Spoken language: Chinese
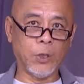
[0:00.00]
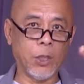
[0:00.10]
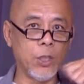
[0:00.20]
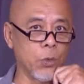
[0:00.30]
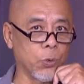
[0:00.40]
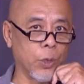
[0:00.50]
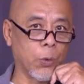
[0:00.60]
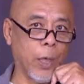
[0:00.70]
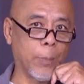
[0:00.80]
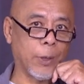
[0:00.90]
这个艺术这
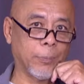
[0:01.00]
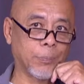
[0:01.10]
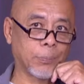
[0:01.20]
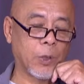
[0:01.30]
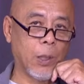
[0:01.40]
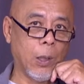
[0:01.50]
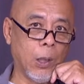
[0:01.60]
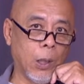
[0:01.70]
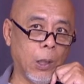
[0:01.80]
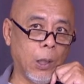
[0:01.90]
块嘛，嗯，
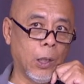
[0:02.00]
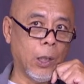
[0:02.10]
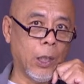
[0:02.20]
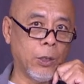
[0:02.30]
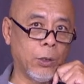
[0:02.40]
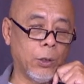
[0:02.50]
呃，